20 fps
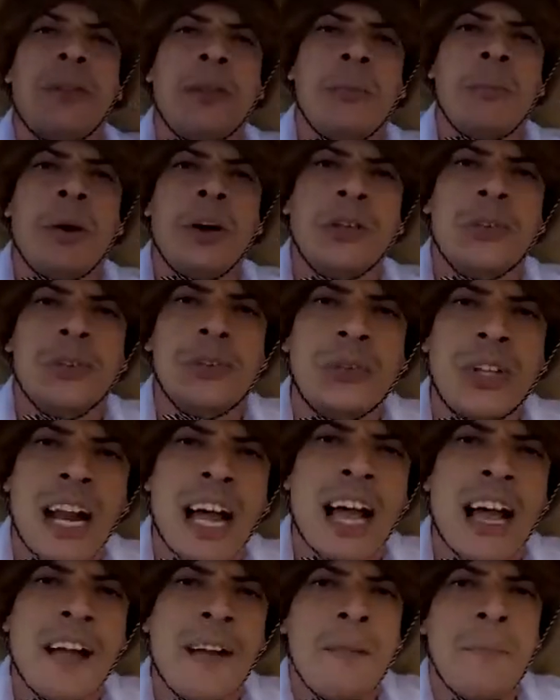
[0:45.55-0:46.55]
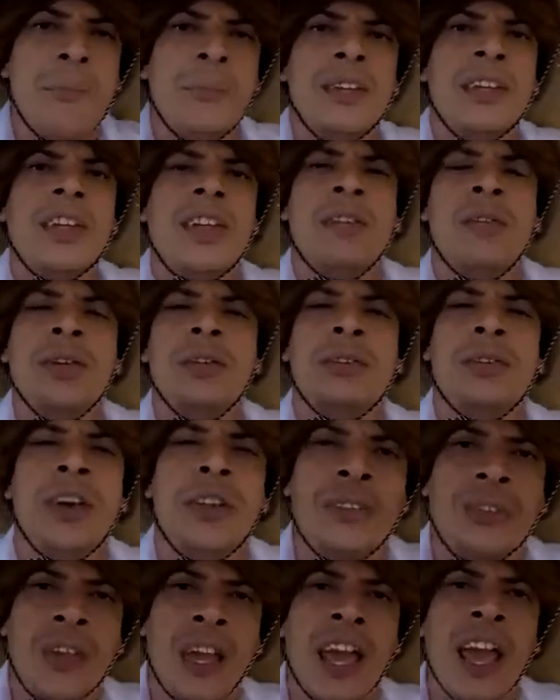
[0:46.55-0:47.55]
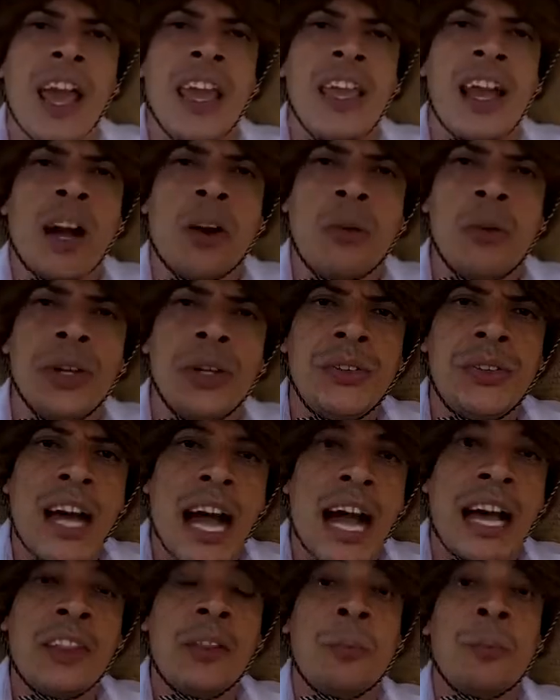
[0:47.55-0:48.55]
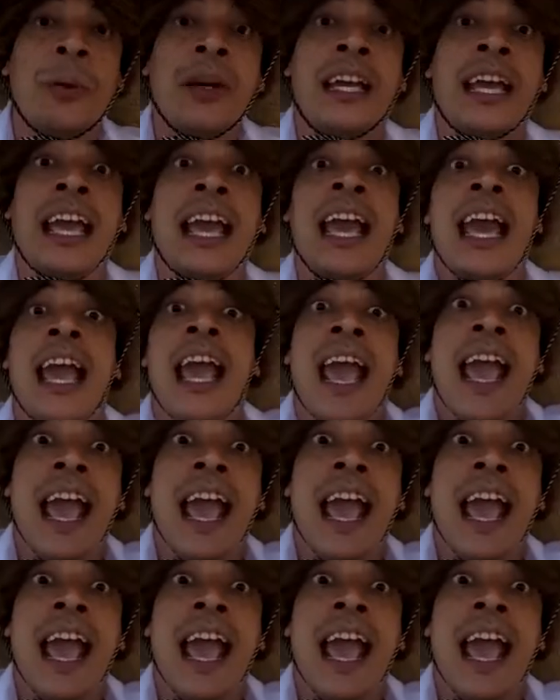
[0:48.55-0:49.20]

para te mostrar que você tenha cuidado, porque